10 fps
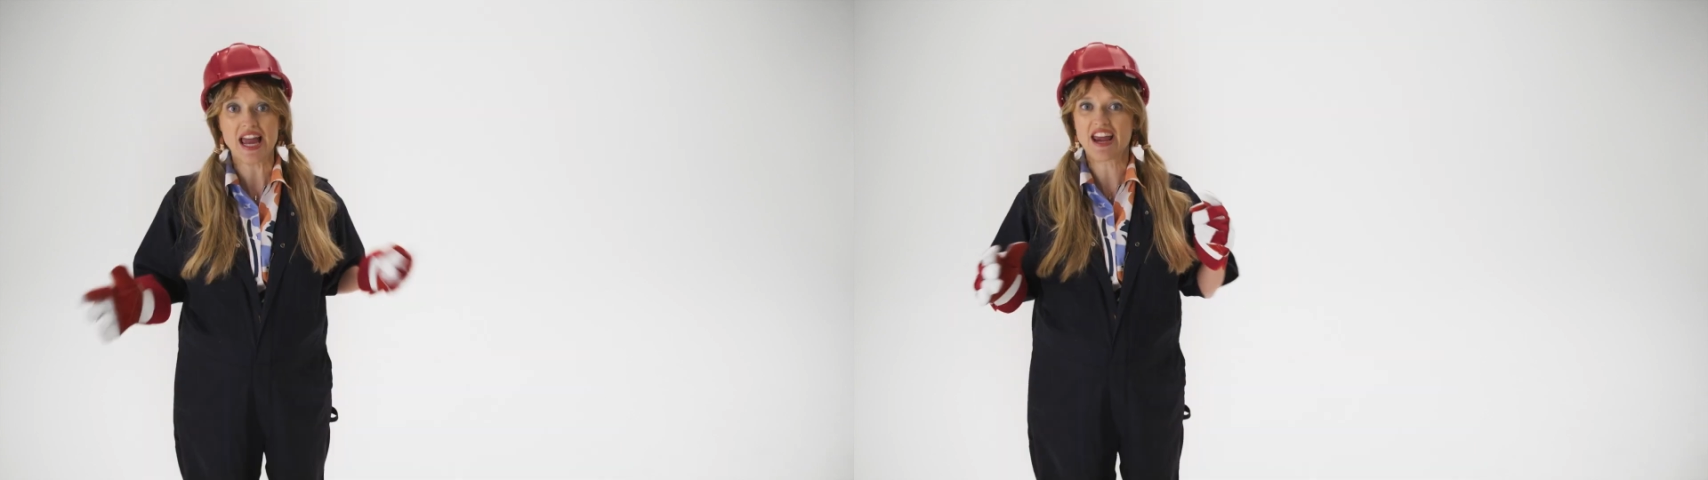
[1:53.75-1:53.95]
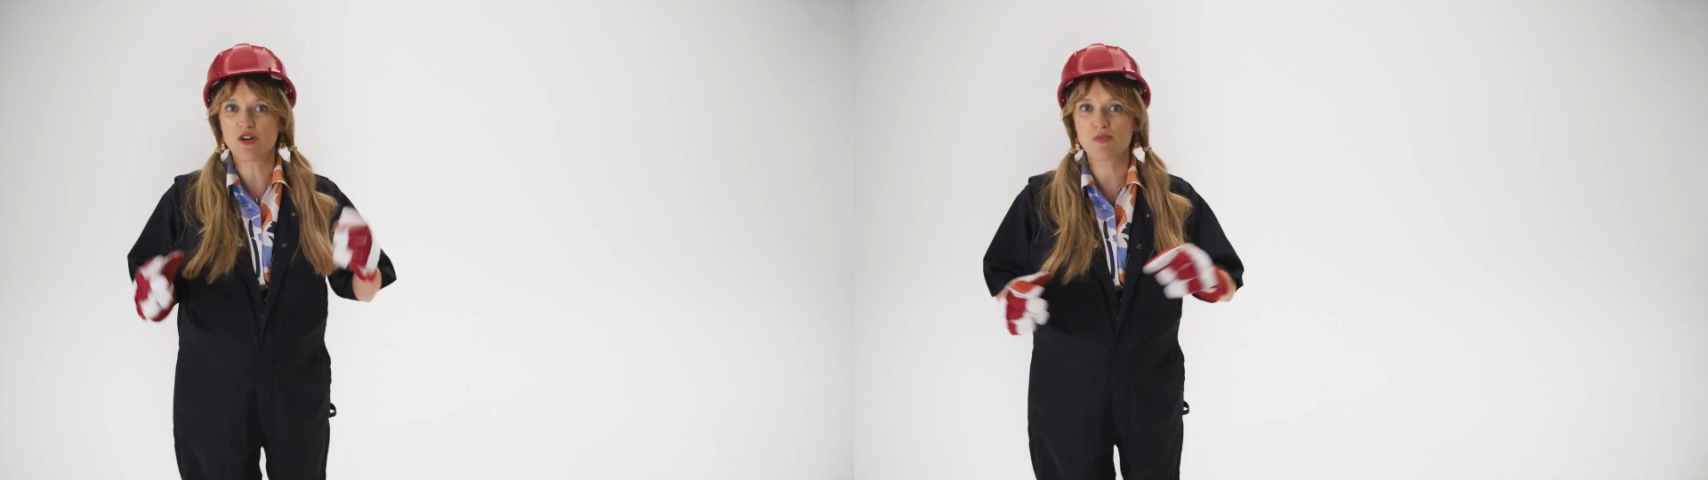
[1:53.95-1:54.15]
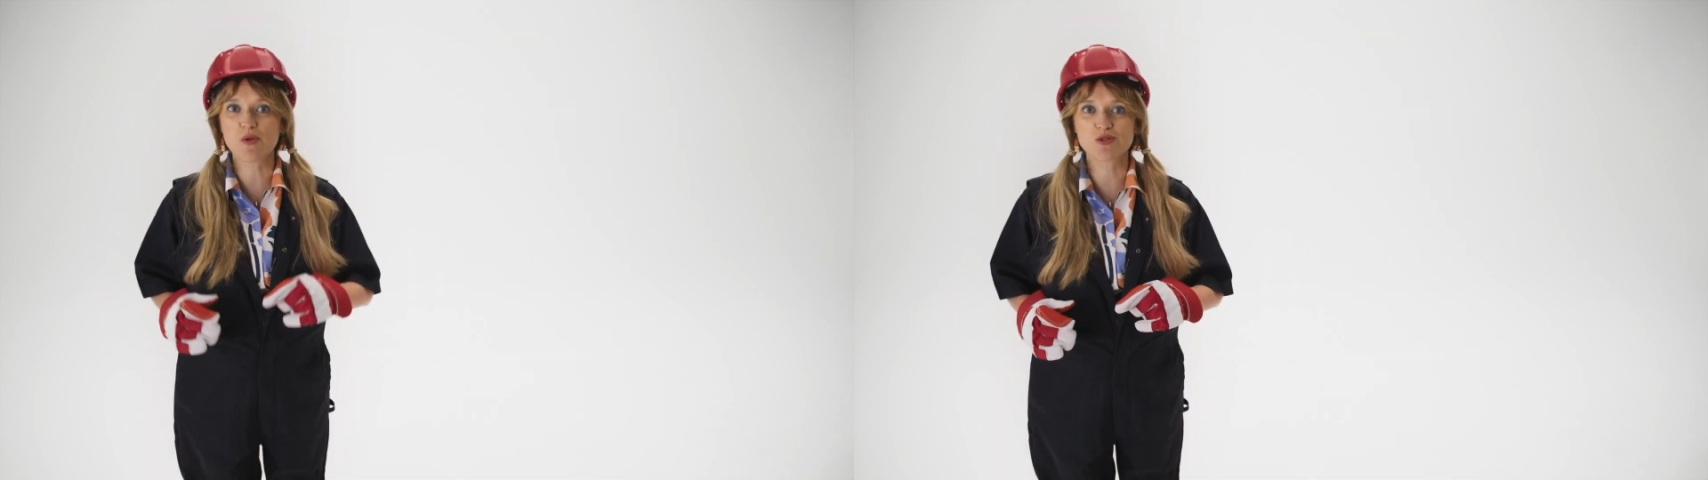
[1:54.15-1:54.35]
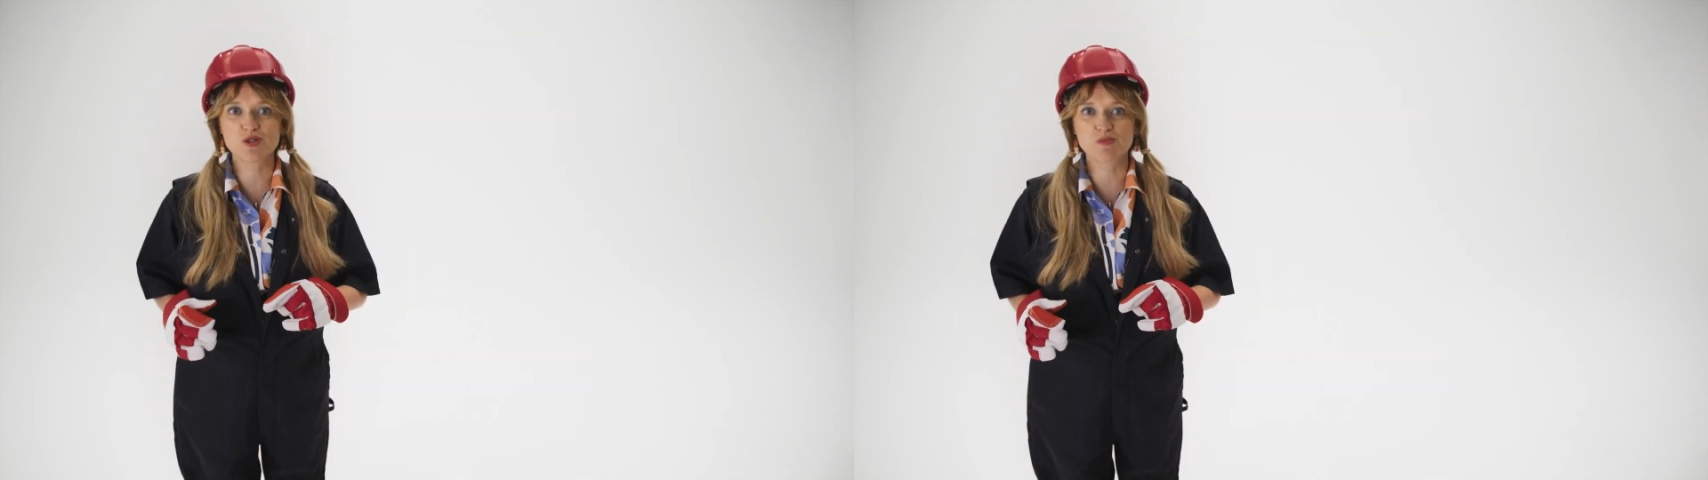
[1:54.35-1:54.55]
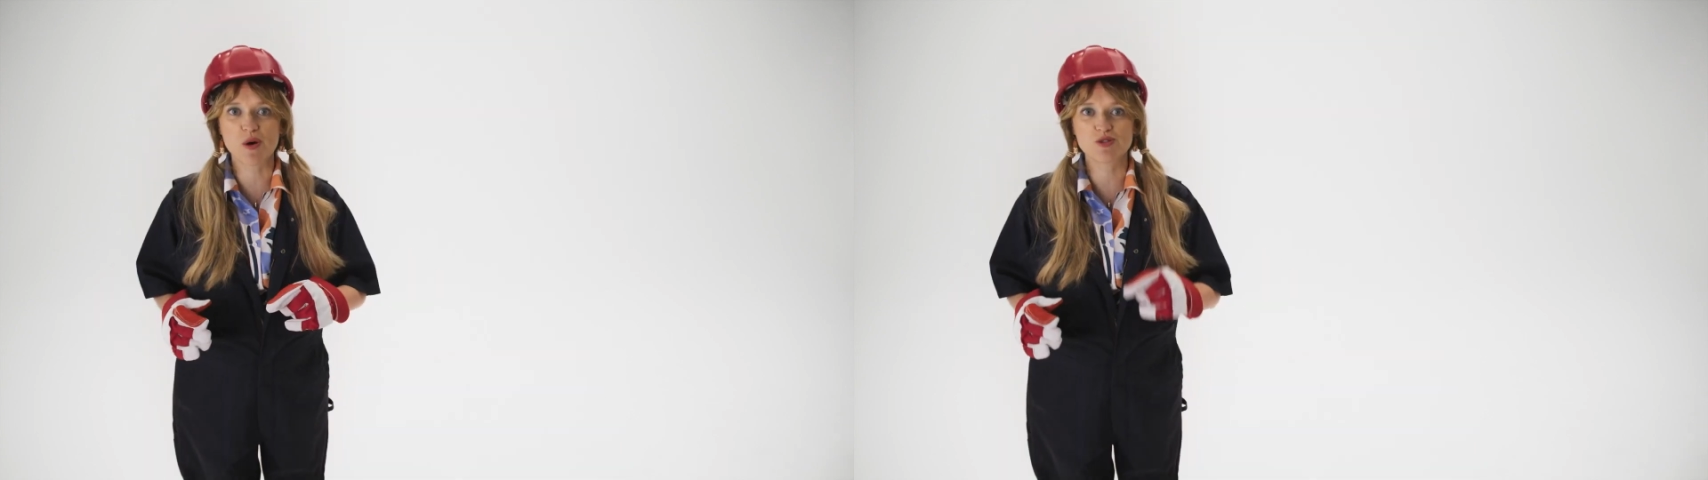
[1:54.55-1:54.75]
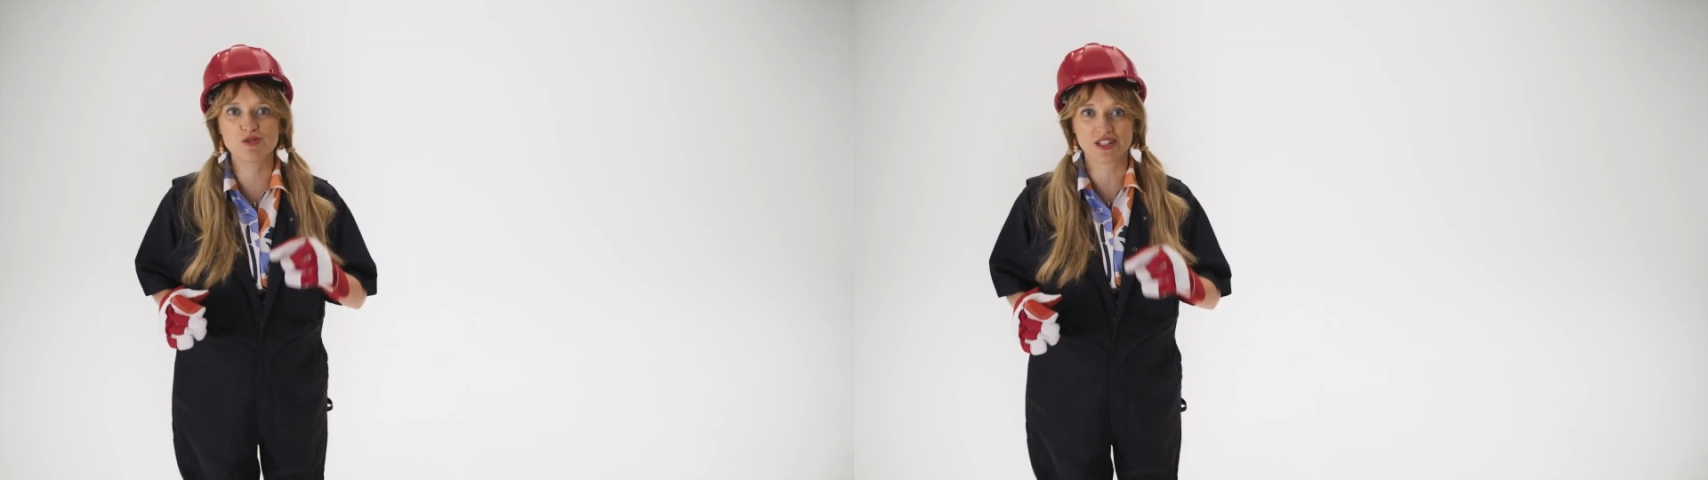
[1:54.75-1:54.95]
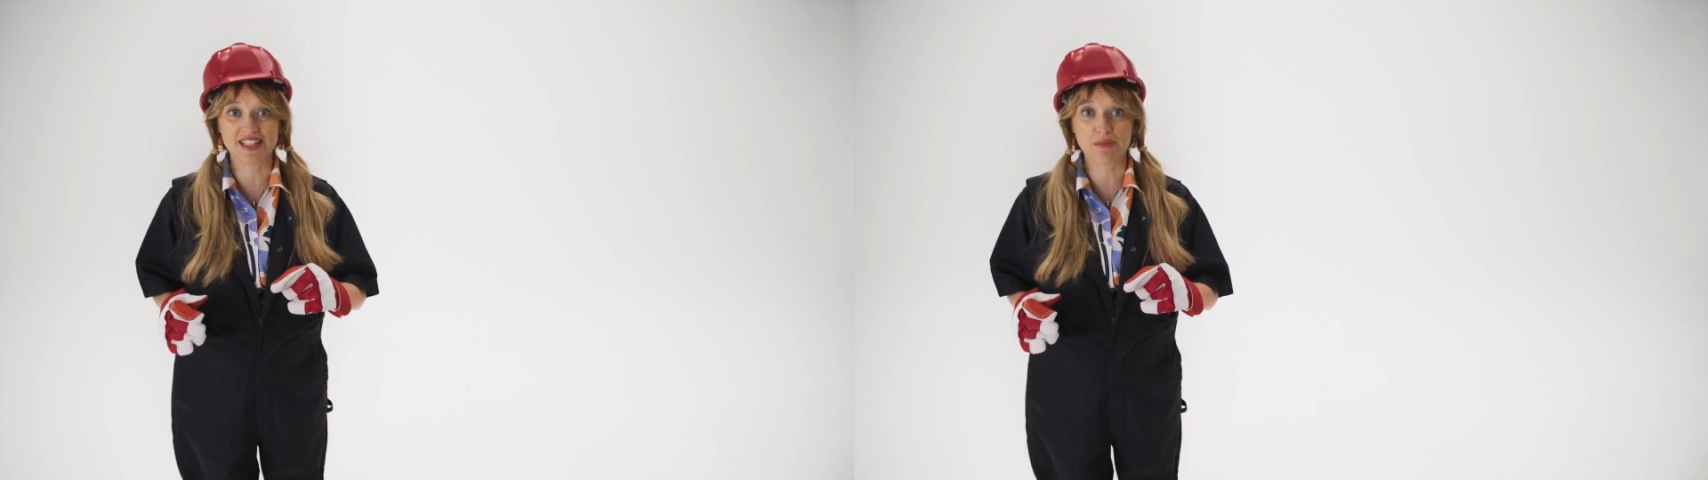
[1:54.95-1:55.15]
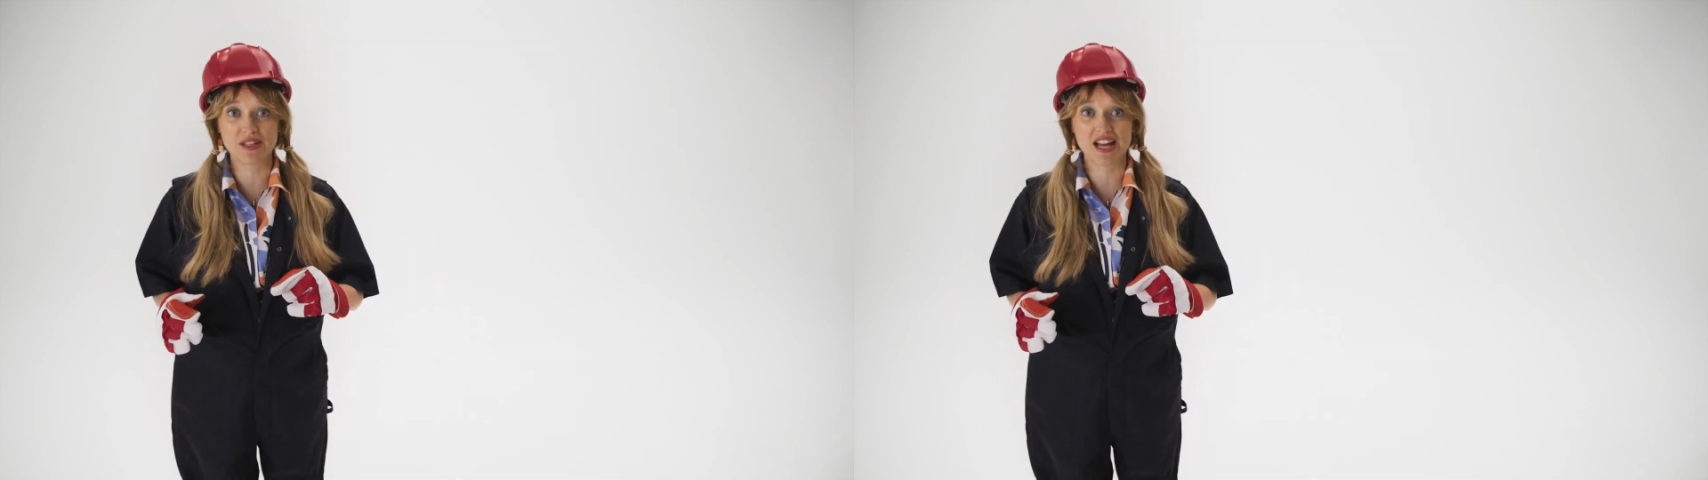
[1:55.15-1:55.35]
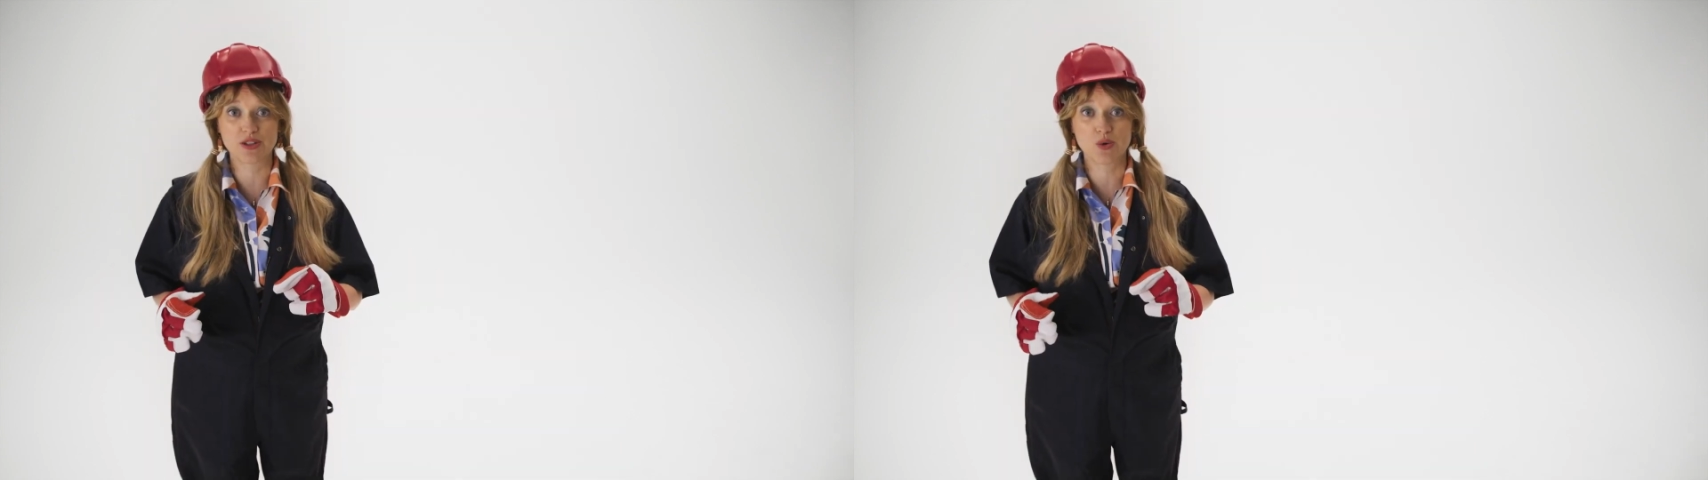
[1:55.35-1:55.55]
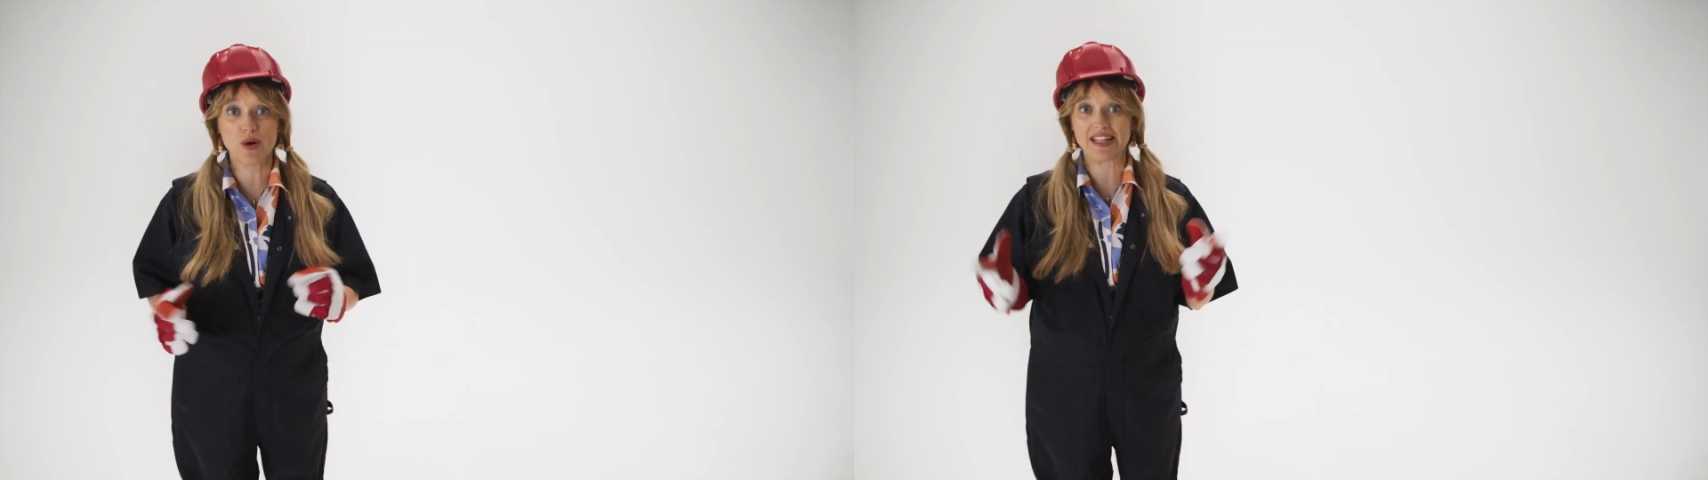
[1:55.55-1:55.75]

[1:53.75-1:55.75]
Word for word: Et le pont suspendu de Capilano